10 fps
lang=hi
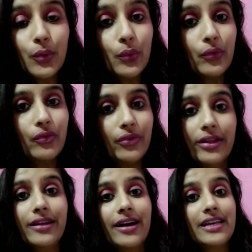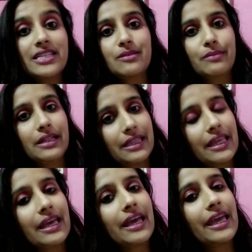तो फिर गाइस
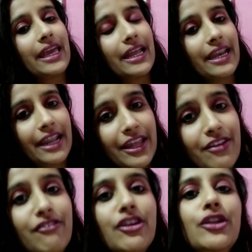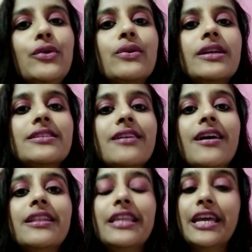मिलते हैं एक नई वीडियो के
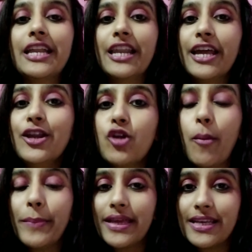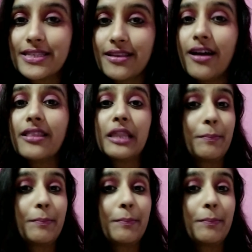साथ एक नए टॉपिक के साथ